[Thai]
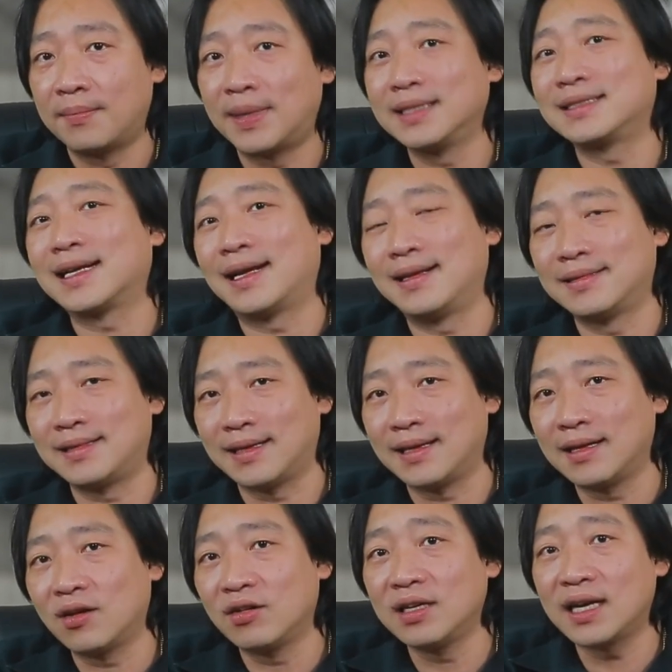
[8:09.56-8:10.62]
มั่นใจในสิ่ง
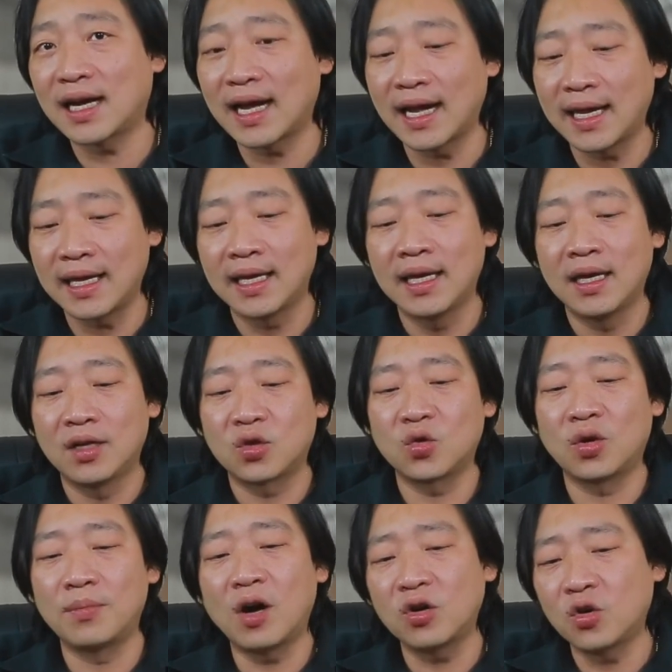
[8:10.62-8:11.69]
ที่เราเลือกให้
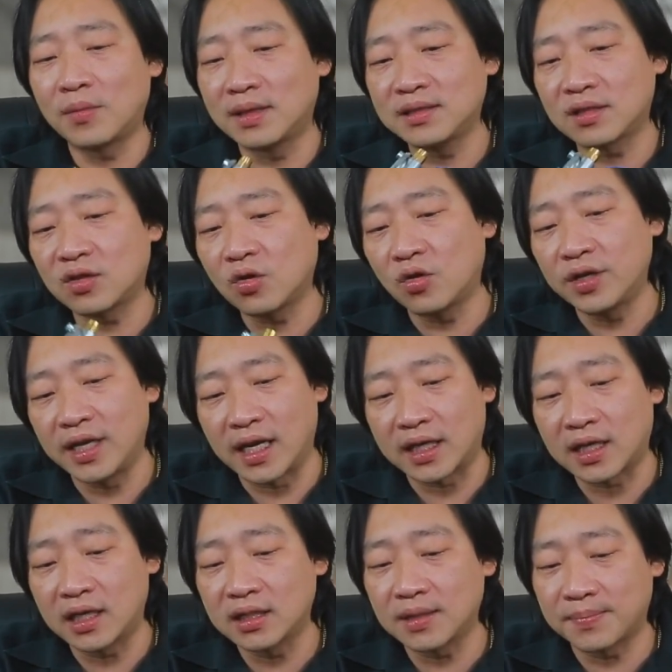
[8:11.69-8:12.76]
ตัวหม้อโทมาเซโตเนี่ย
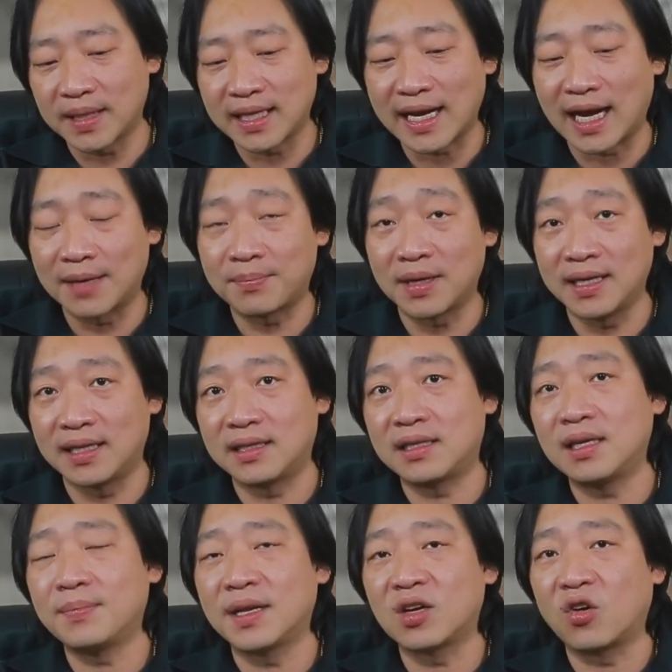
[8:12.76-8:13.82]
ก็จะเป็นการผลิต
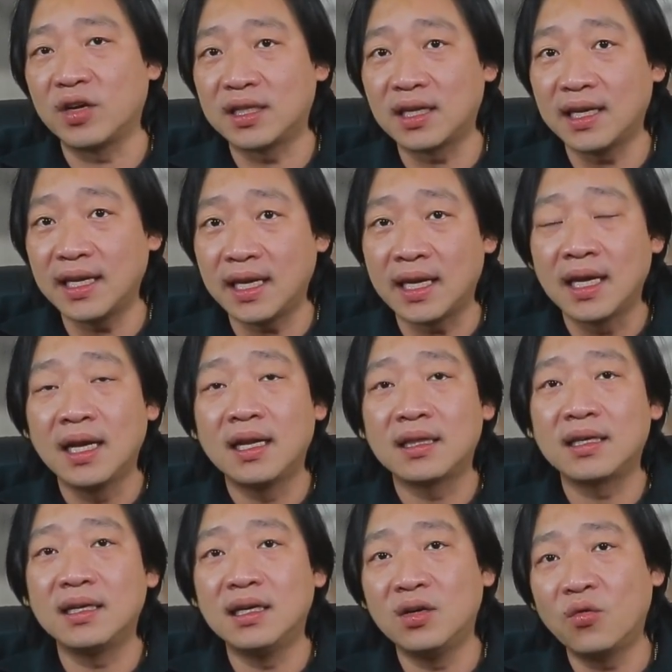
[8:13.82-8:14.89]
ที่เป็นของอิตาลี
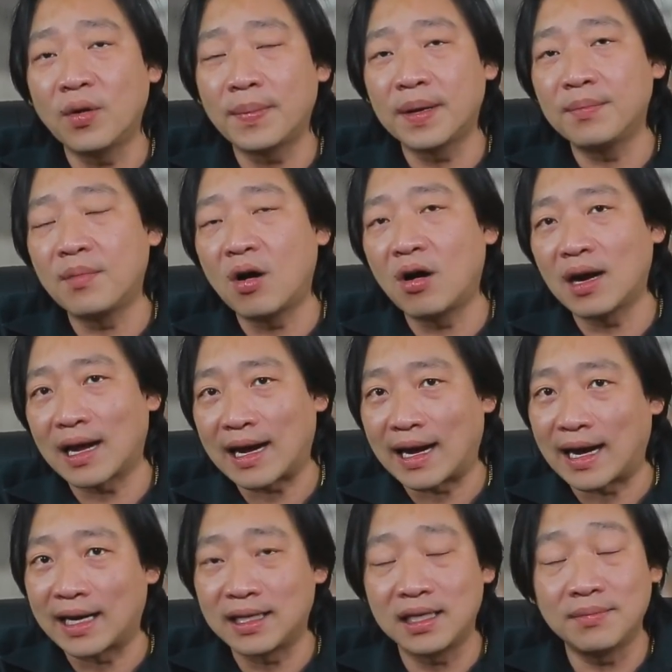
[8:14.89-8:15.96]
ถือว่าเป็นหม้อรา
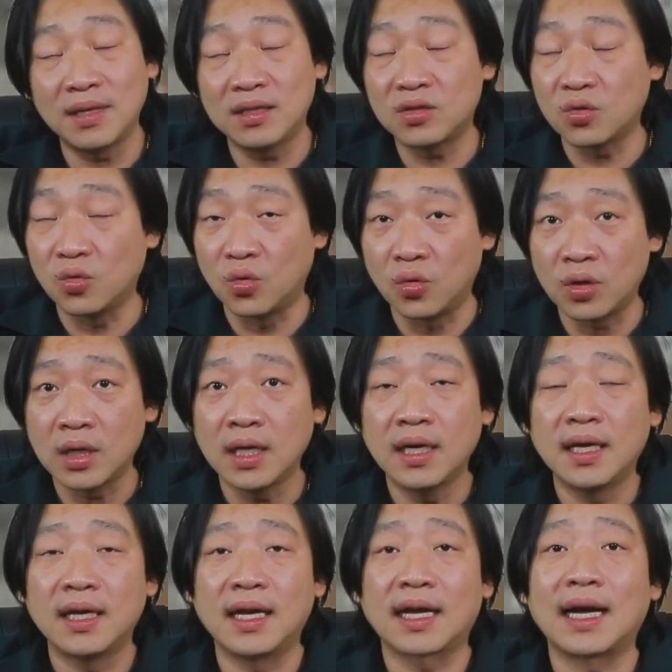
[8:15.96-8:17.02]
คาที่ไม่สูง
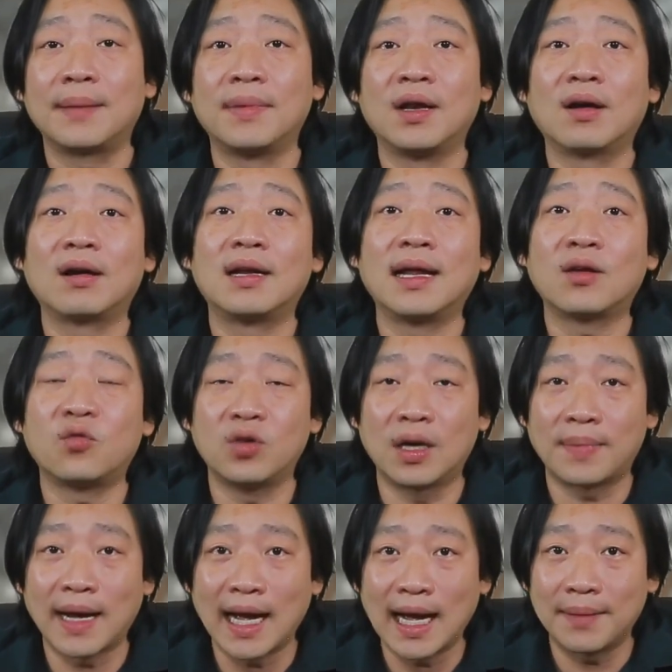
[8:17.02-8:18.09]
นะครับแล้วก็ได้คุ
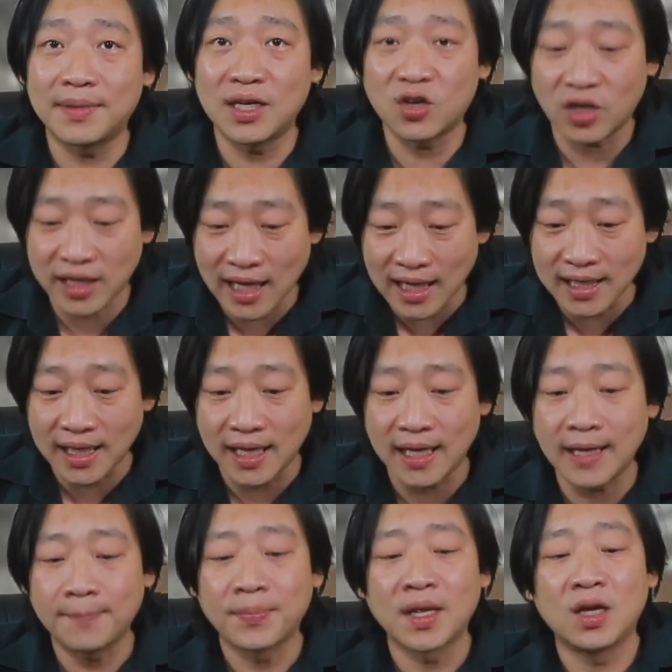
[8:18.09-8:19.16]
ณภาพที่ค่อนข้างดี
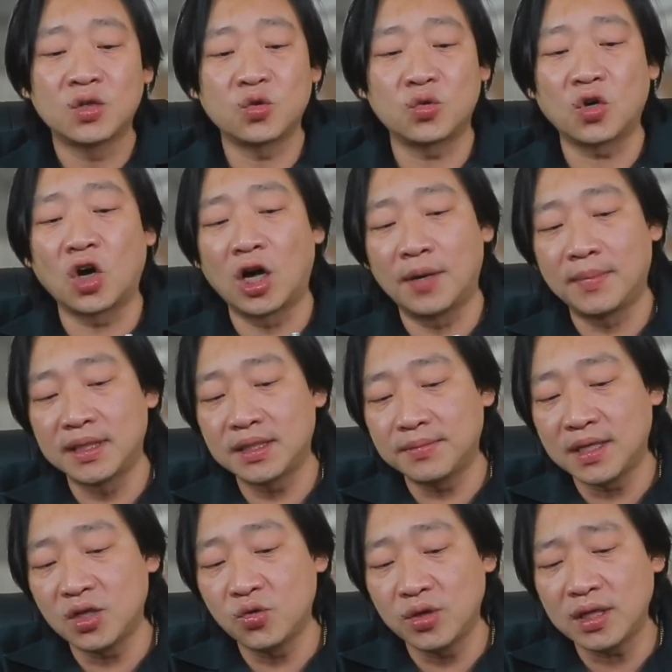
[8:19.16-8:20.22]
จุดอ่อนมันจะมีอยู่